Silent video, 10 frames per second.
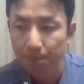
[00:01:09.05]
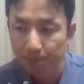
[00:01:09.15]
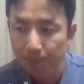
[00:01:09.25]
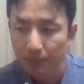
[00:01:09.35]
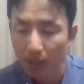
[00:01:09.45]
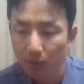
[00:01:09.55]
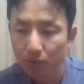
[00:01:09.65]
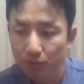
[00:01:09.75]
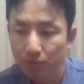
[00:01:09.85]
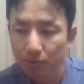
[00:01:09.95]
うん、あ
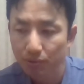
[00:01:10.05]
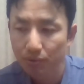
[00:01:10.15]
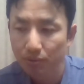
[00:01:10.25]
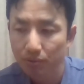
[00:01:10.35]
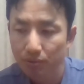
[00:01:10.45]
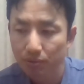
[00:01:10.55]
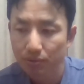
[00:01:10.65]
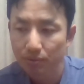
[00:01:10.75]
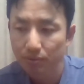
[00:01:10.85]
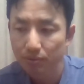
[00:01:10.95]

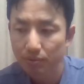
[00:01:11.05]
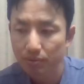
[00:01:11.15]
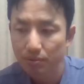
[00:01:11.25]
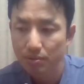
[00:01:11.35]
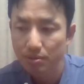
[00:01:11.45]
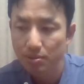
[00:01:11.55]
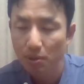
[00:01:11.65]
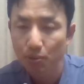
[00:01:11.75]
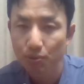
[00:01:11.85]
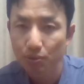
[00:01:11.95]
のー、
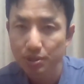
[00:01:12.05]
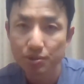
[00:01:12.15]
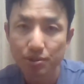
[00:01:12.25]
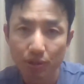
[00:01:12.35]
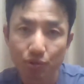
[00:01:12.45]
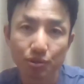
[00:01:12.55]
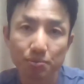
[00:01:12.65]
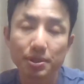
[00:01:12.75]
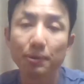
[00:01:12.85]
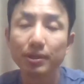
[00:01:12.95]
スマホをいじるなっていう意
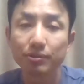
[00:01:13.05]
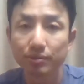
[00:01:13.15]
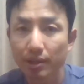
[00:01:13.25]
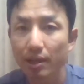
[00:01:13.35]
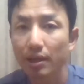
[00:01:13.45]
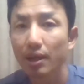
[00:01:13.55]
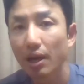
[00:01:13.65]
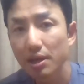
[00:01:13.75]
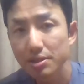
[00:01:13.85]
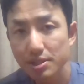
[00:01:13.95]
味ではなくて
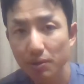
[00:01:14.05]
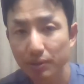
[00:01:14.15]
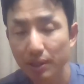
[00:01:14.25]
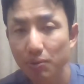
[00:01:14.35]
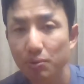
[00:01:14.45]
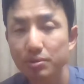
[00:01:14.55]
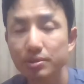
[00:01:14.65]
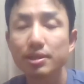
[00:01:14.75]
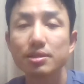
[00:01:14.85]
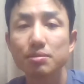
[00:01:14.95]
赤ちゃんを抱っこし
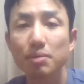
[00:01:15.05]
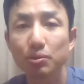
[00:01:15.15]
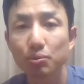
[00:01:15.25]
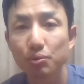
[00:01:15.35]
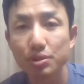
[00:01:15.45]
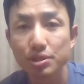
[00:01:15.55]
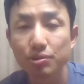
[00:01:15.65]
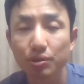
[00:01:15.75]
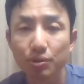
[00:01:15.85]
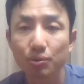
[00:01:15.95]
てスマートフォンをいじ
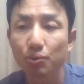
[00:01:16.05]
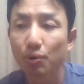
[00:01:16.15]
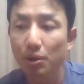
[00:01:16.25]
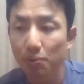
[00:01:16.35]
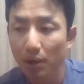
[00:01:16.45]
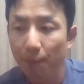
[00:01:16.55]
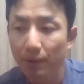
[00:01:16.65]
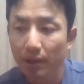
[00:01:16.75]
るっていう行為は